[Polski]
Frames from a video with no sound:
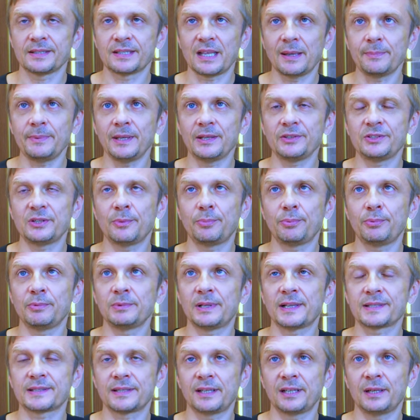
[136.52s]
Zabieg
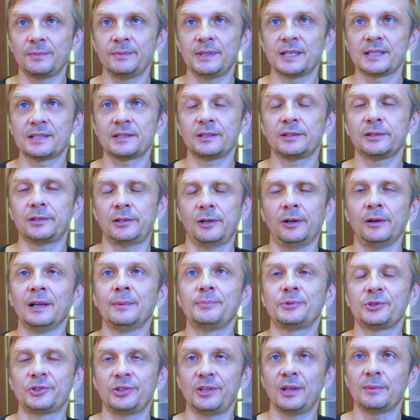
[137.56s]
ciepłym laserem jest
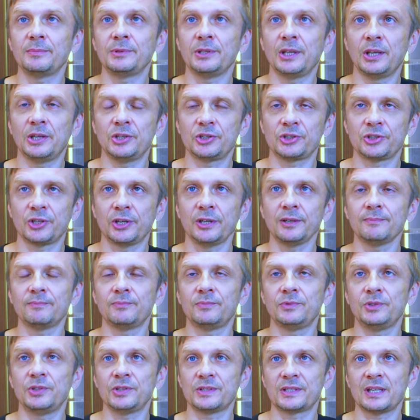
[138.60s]
trochę przyjemniejszy
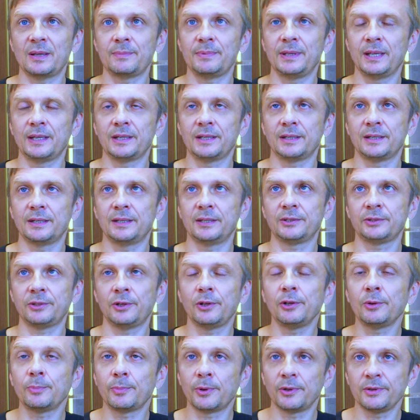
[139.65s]
niż zabieg e,
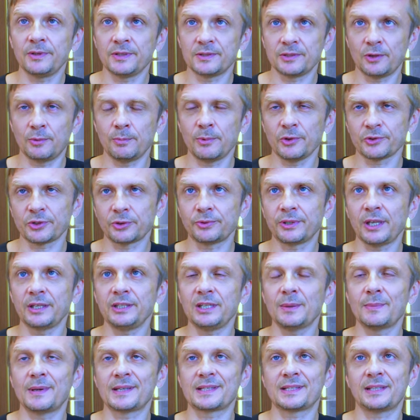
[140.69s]
kryolipolizą. Może tutaj
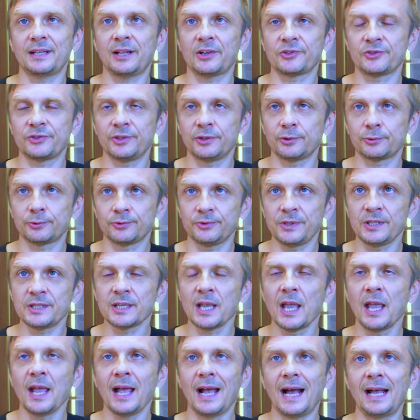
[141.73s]
nie ma strasznych różnic,
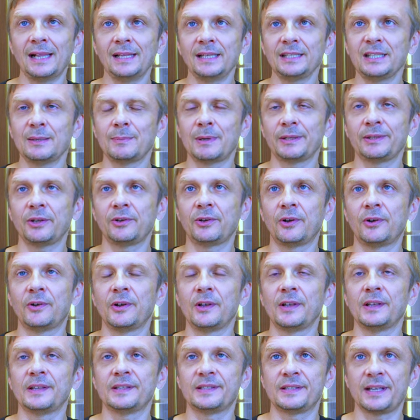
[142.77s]
ale nie ma tego
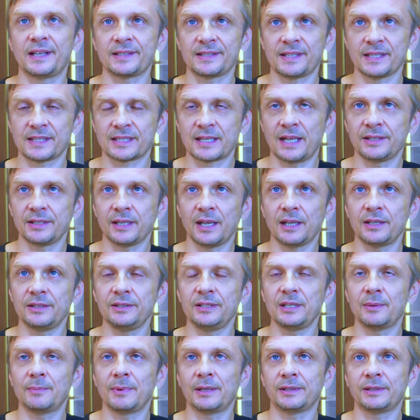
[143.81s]
zasysania,
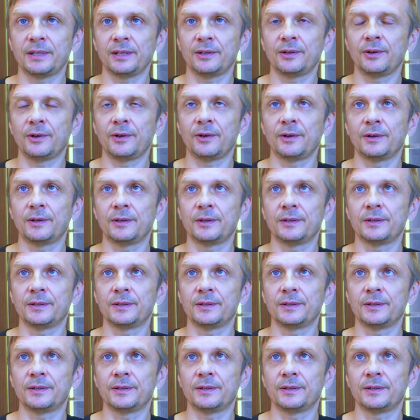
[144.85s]
nie ma tego